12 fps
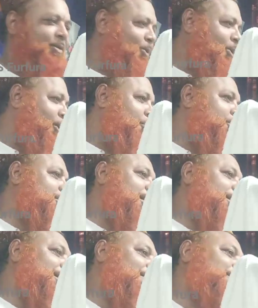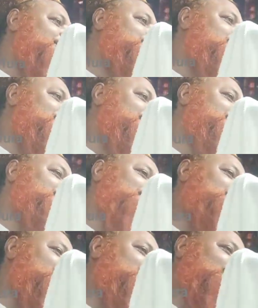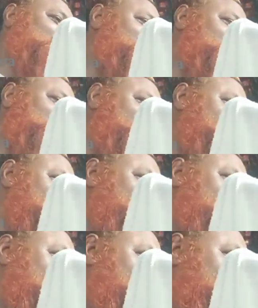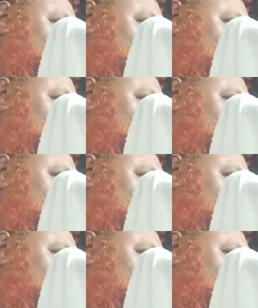ওই অবস্থায় নামাজ পড়লে বাবু একটু অসুবিধা আছে ইমান